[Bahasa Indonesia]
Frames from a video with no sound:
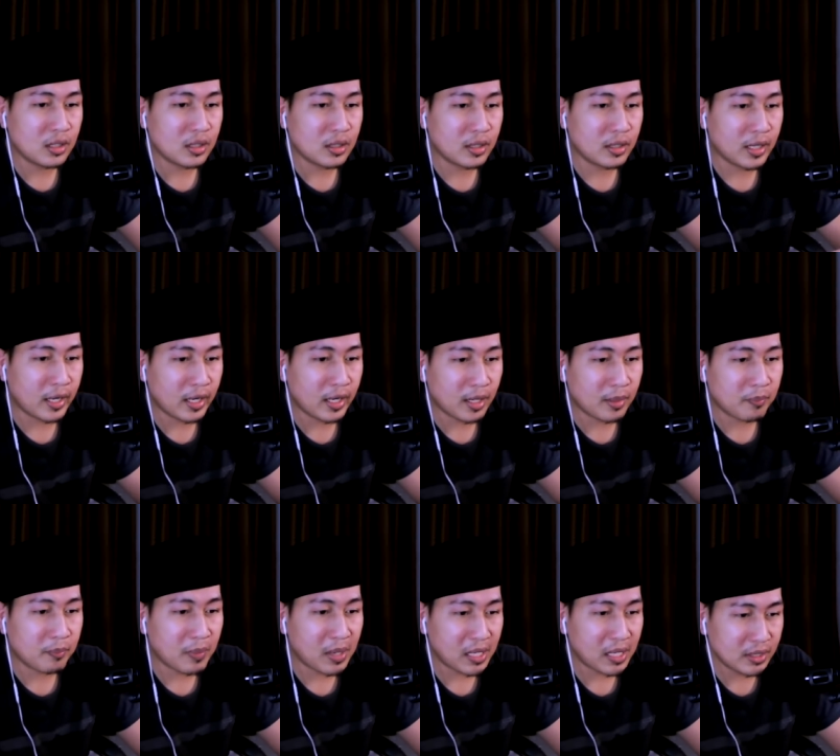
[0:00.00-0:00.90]

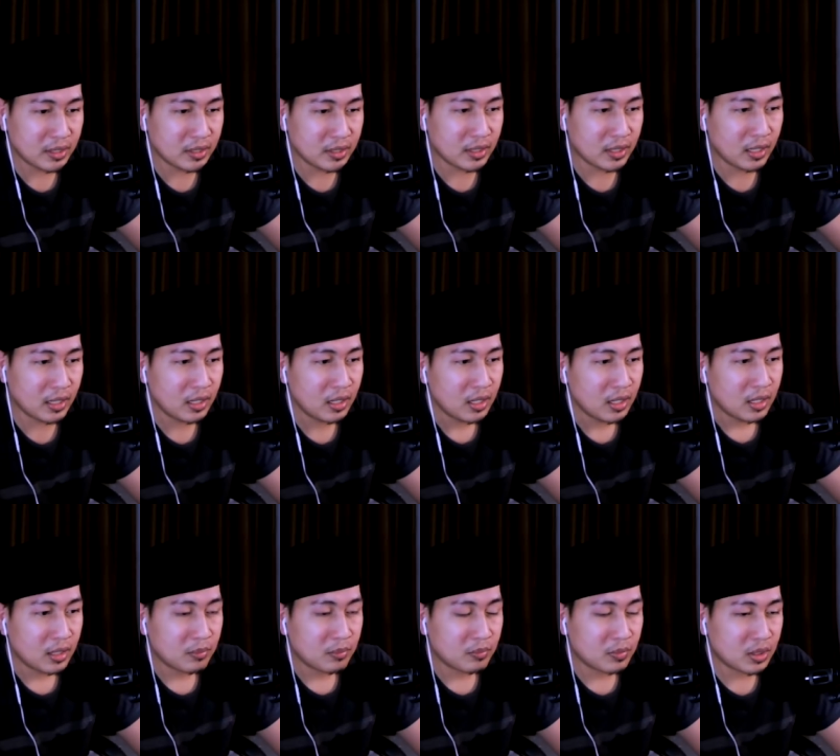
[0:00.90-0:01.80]
nanam padi ya
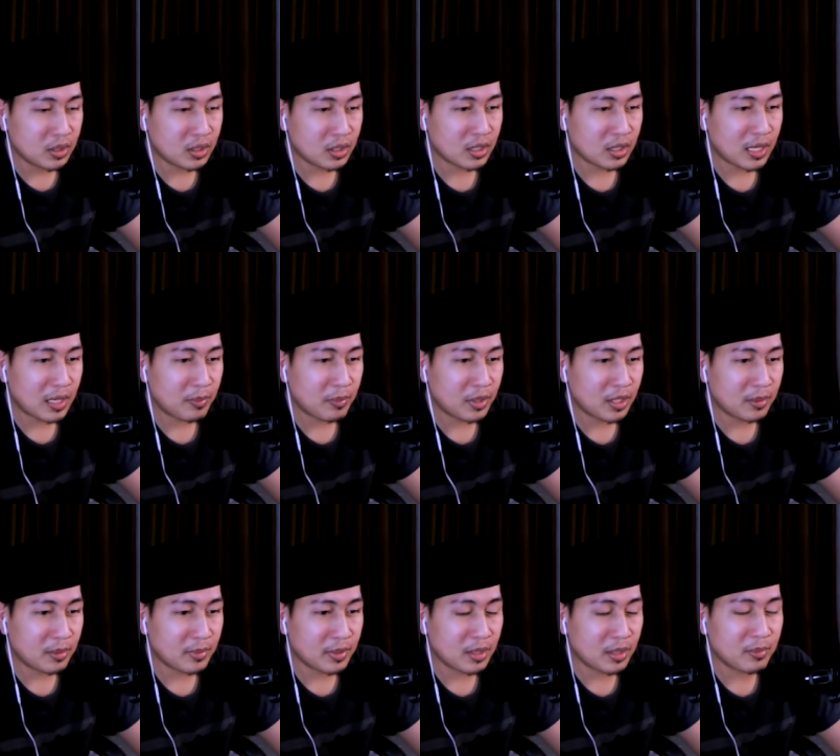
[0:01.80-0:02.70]
ber apa
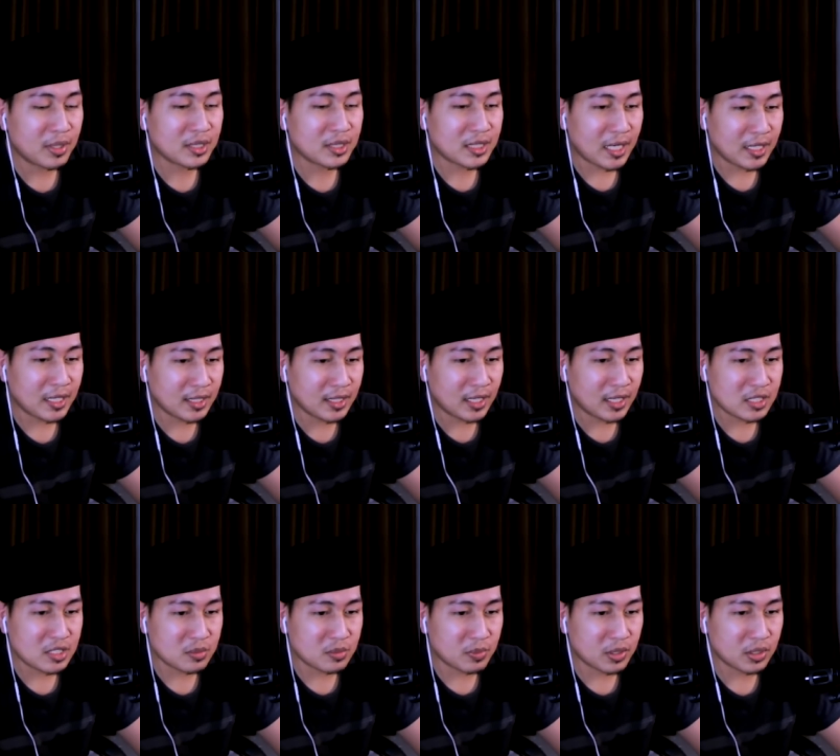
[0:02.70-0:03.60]
namanya bertani lah
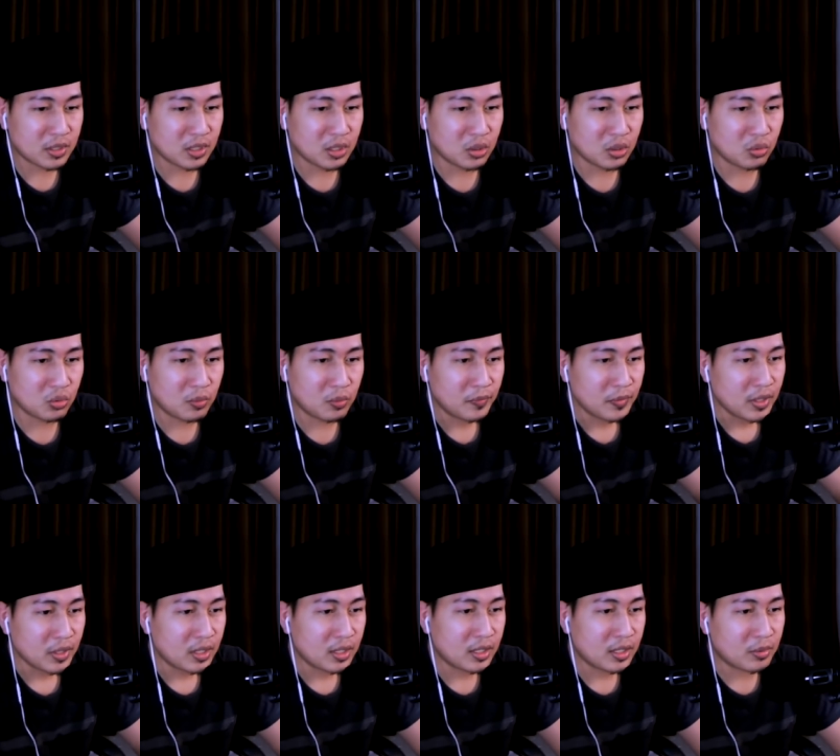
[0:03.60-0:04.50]
seperti itu
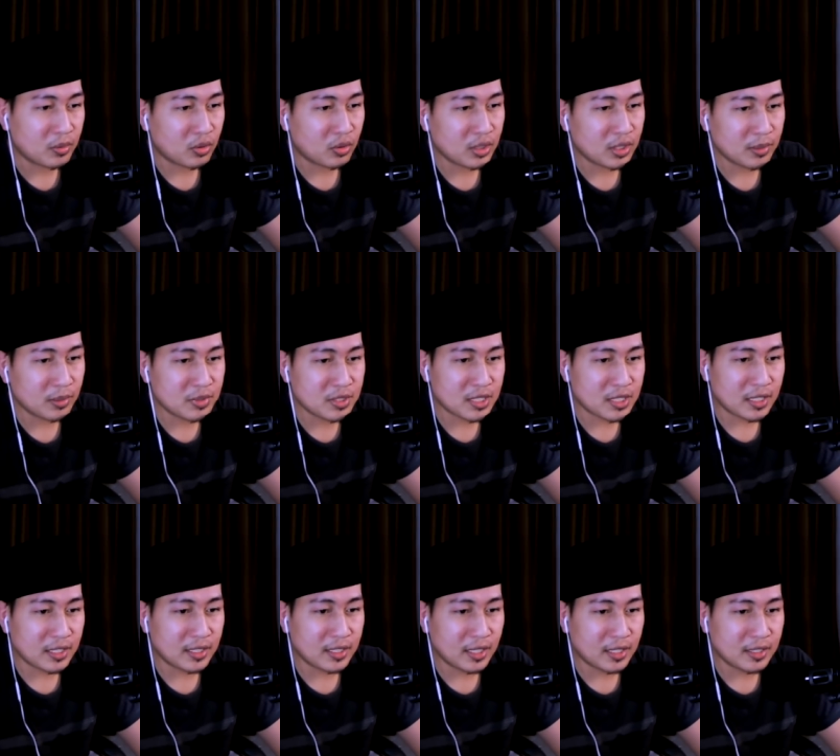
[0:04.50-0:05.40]
dan kita bisa
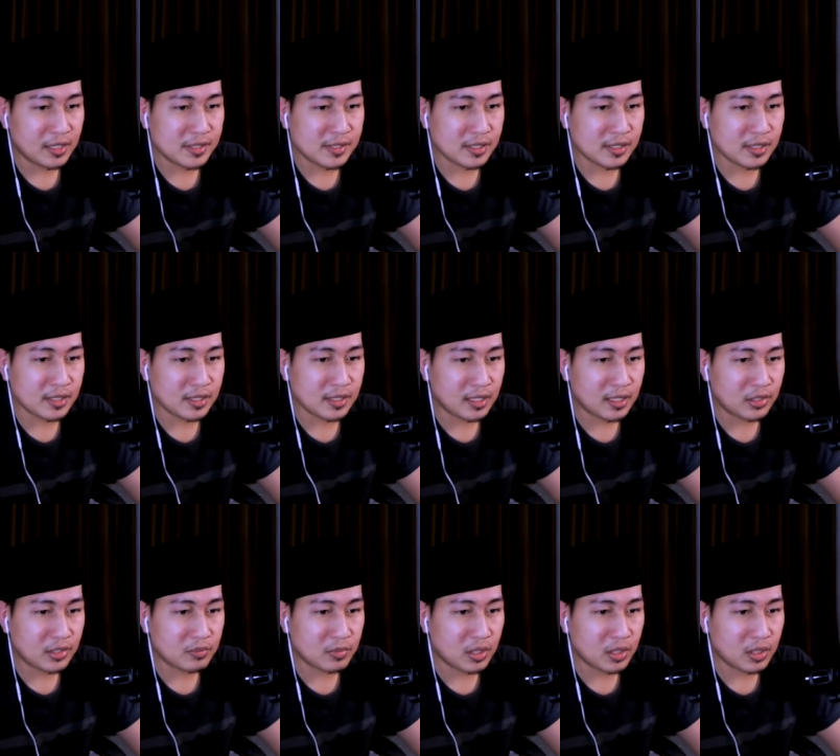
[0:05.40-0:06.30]
lihat di sini
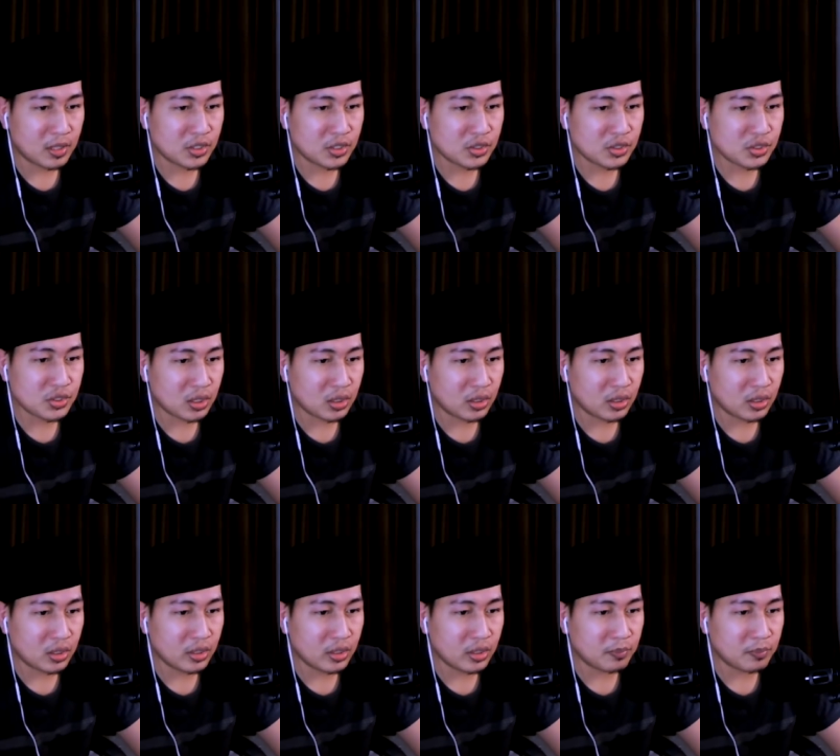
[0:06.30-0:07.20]
guys masya
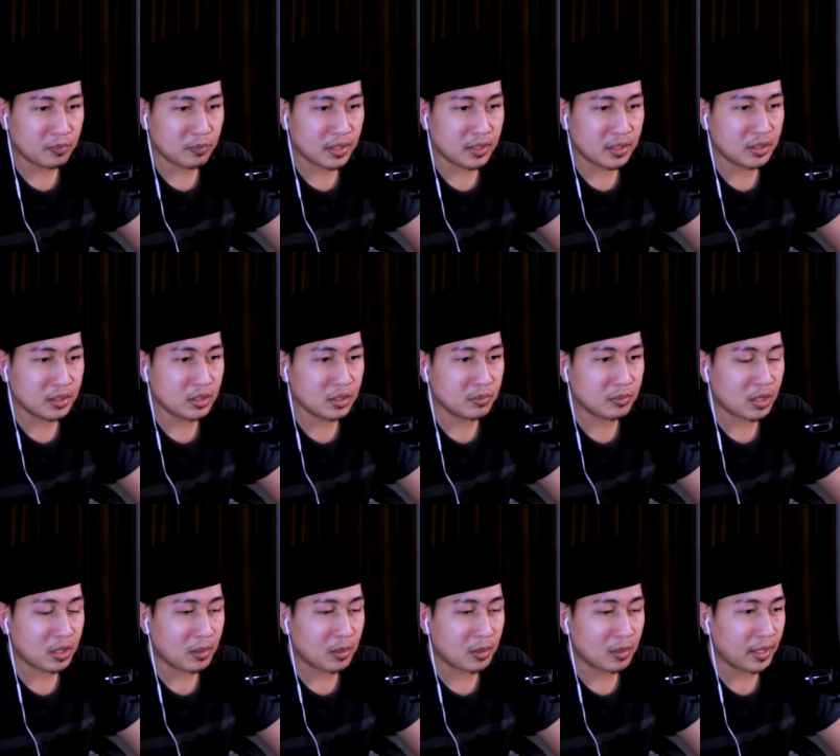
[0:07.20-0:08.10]
Allah ini padi ini
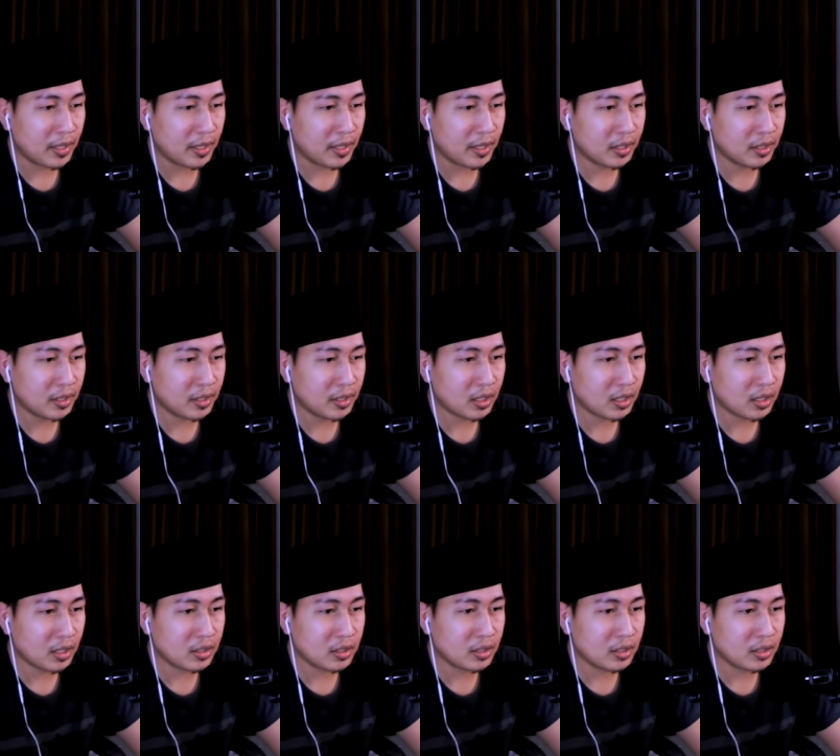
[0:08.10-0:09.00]
berapa hektar
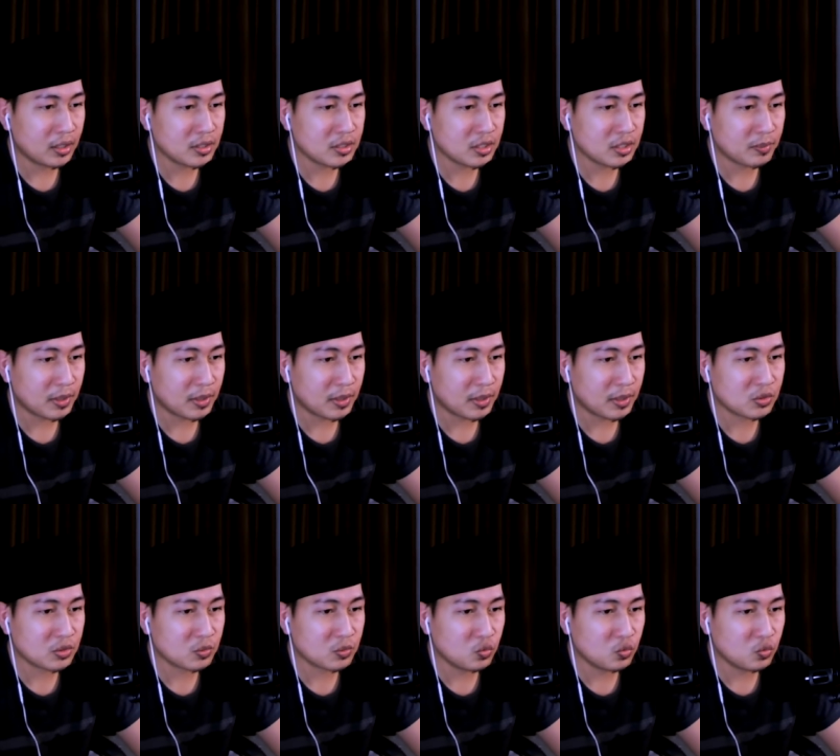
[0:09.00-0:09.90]
ini guys ini padi
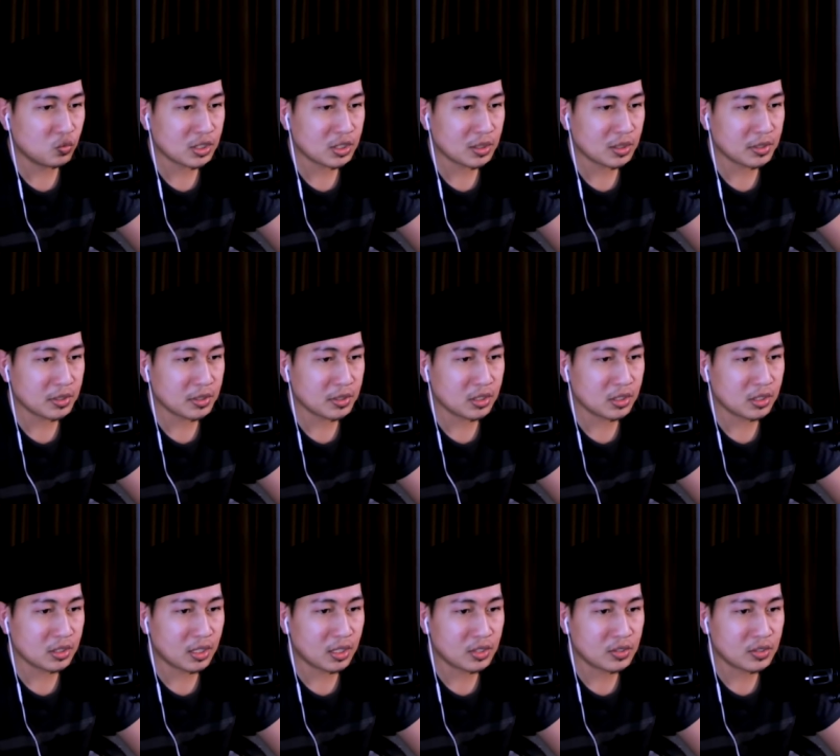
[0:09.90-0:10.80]
semua sampai
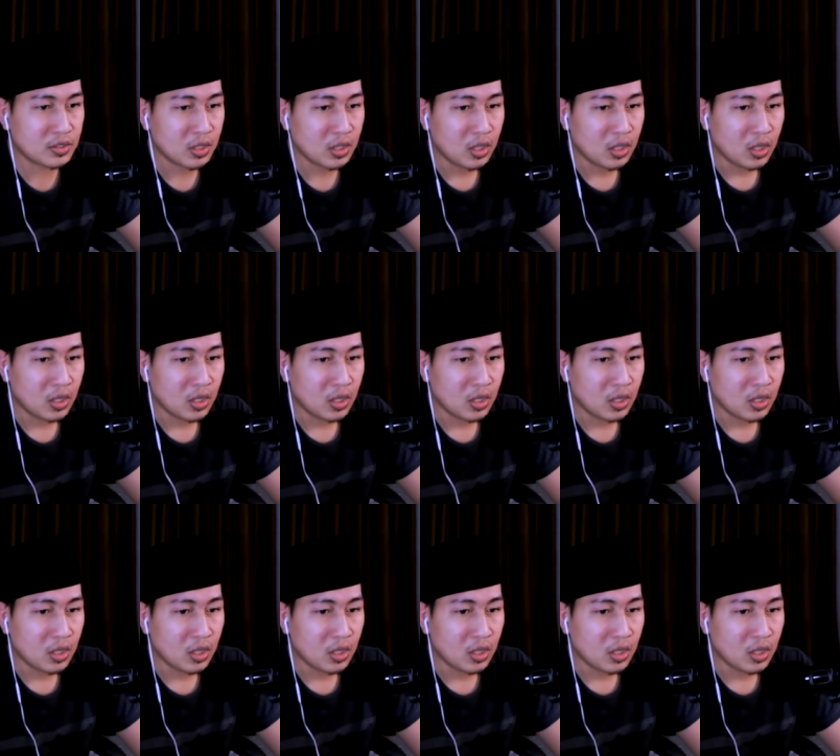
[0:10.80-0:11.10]
sini guys